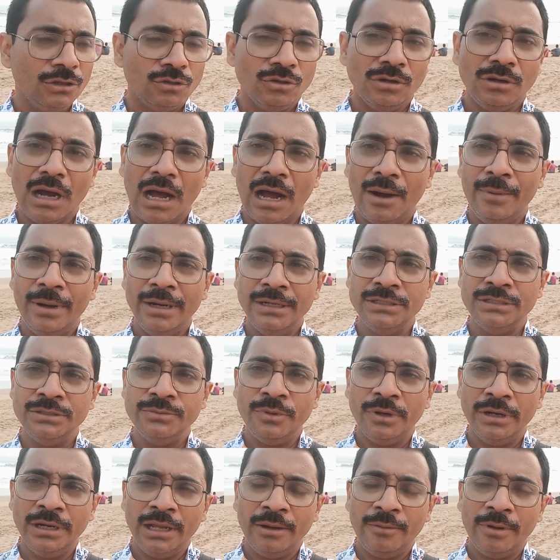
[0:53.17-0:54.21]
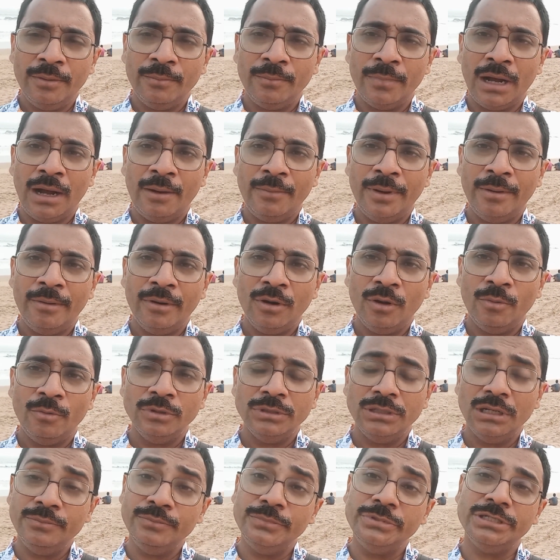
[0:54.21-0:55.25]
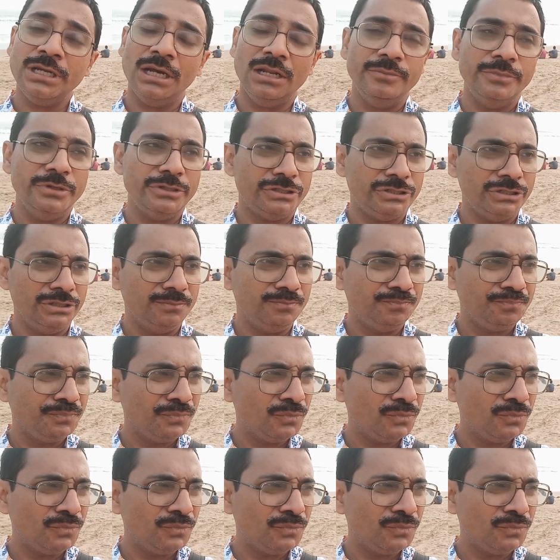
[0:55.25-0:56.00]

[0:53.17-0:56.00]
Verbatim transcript: তো আমার জীবনে আমার মা বাবার অবদান বিশাল বেশি